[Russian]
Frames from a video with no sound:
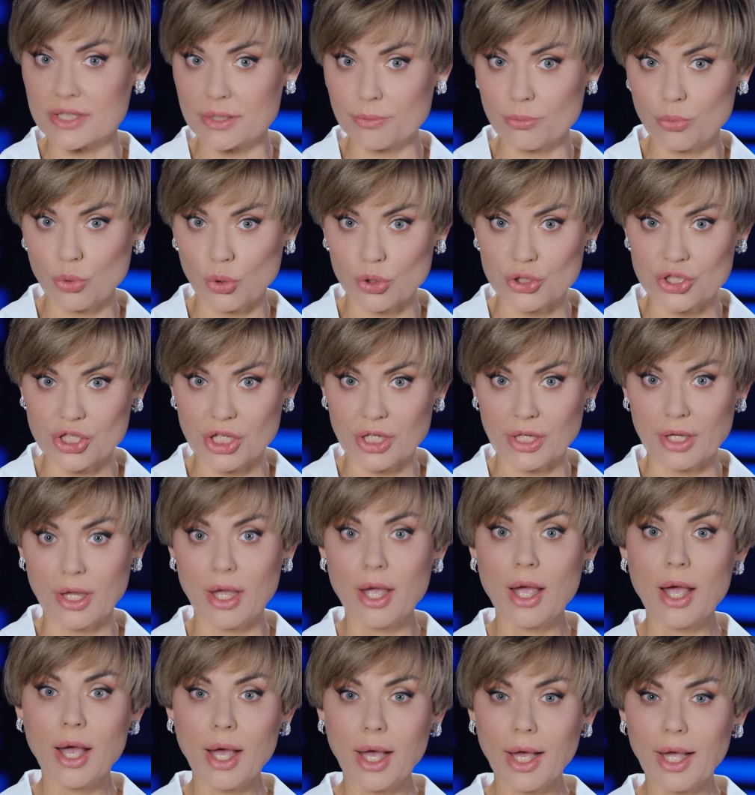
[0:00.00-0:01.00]
цепочки,
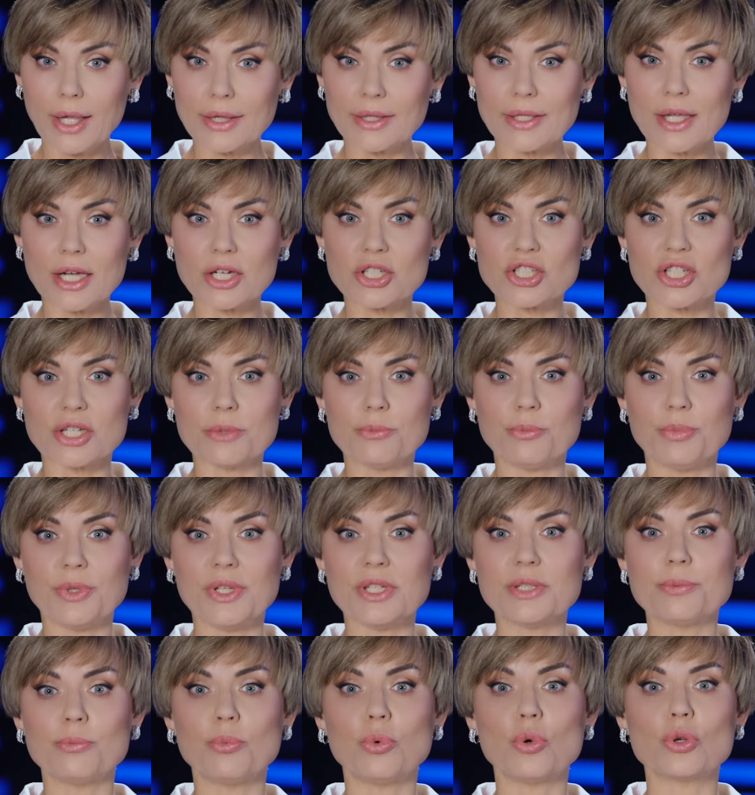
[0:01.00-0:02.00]
а также
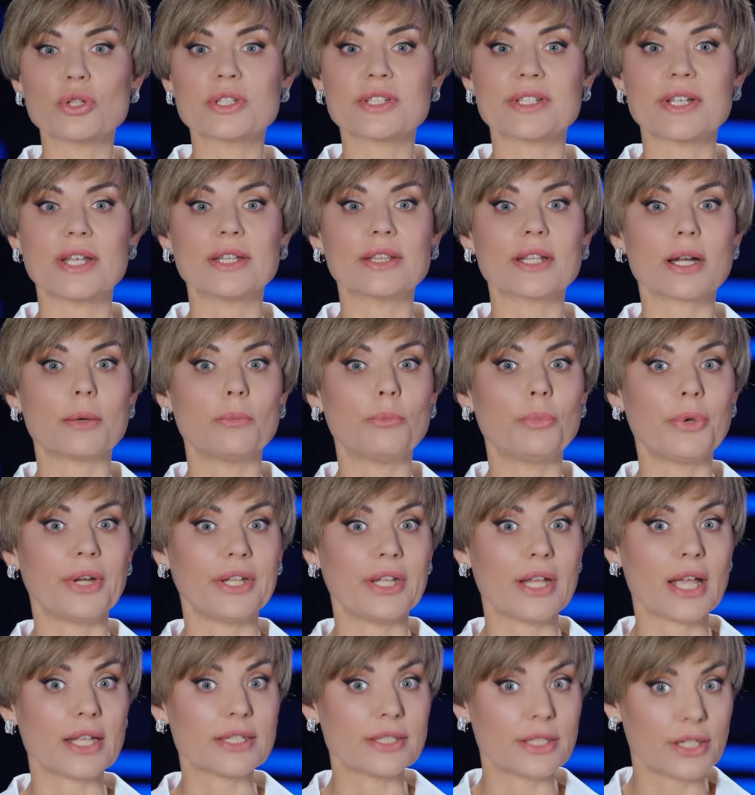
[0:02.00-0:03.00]
бить по центрам
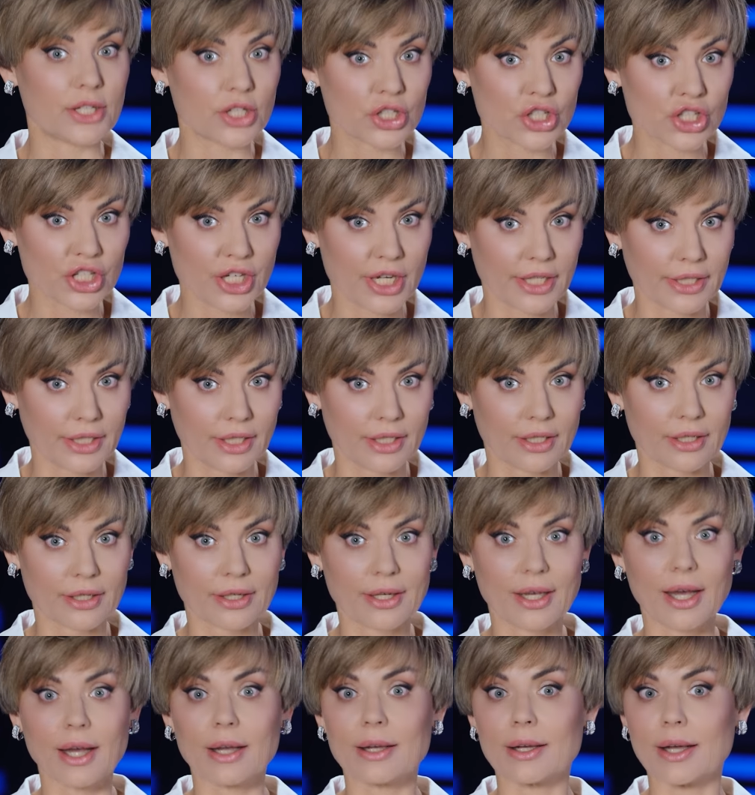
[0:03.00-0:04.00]
принятия решений,
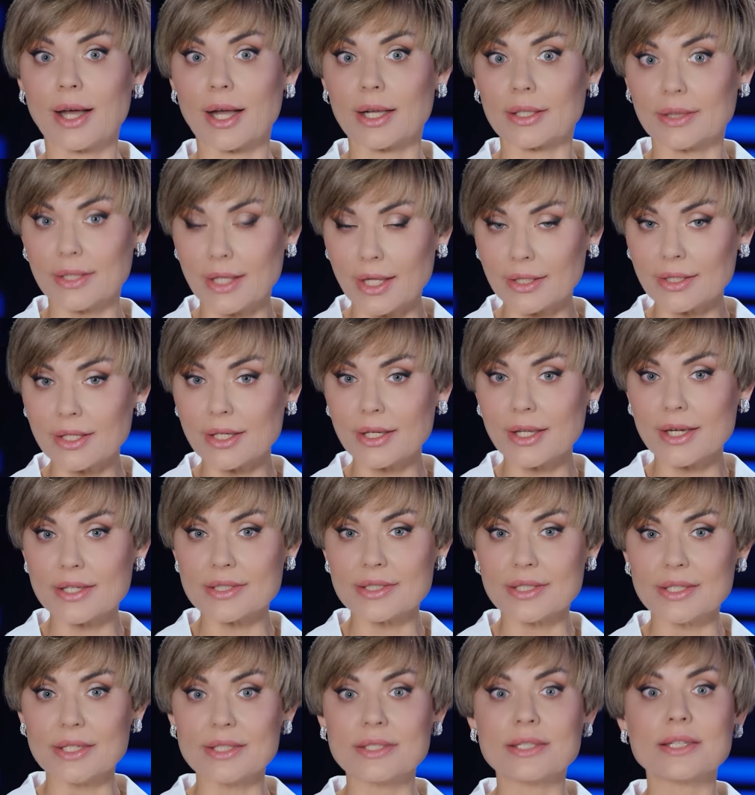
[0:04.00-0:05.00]
как когда-то
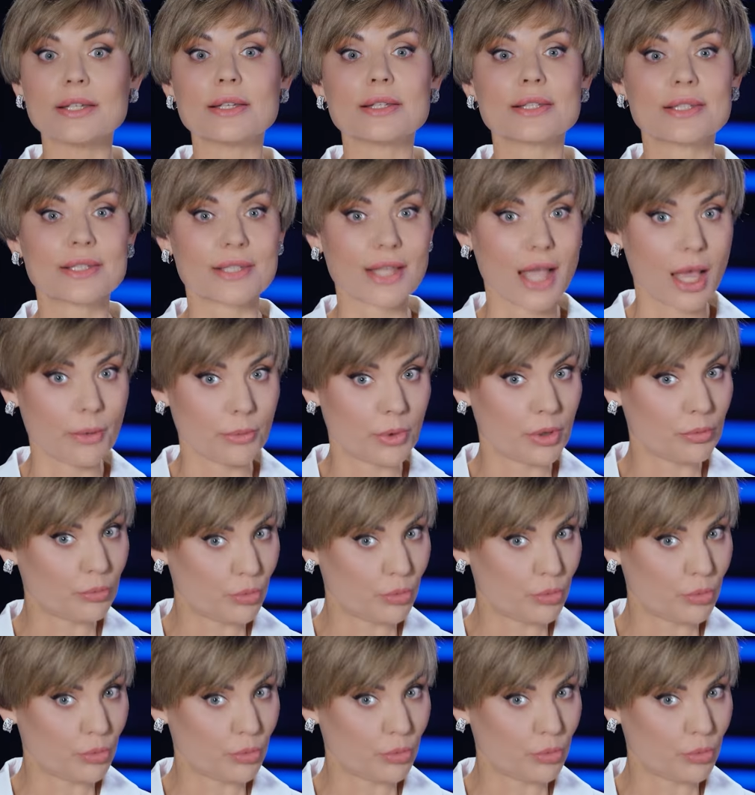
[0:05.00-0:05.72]
грозились сами